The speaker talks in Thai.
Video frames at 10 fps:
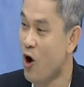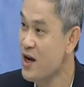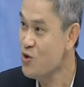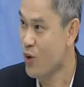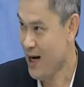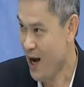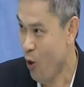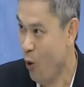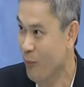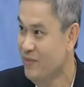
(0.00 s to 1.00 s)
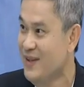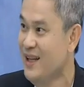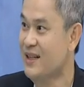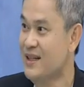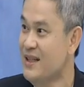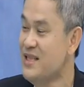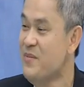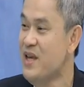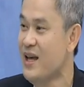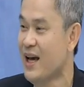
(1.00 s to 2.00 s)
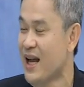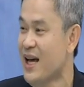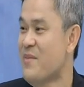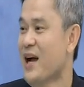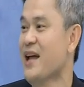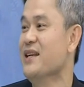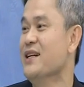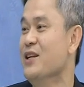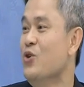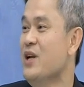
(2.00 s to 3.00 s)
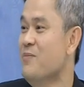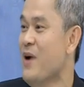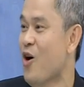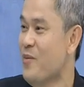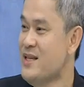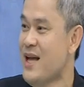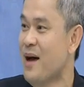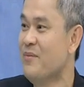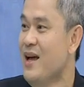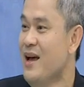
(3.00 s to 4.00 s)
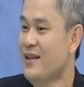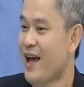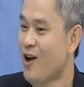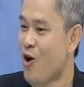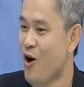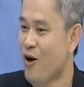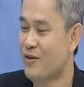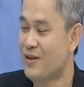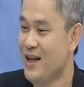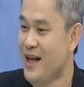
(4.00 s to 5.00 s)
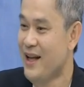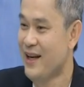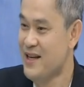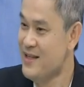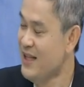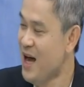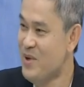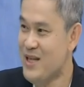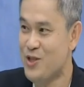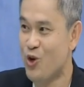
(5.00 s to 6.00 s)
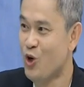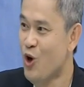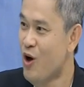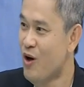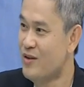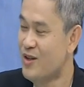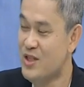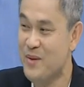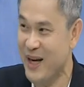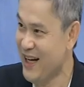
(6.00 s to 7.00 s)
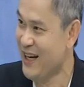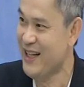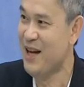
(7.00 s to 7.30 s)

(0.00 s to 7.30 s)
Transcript: ของกระทรวงกลาโหมหรือหรือจะมีคณะกรรมการอย่างอื่นด้วยหรือเปล่าไม่ทราบ แต่ก็ใน สายตาประชาชนก็ก็จะเหมือน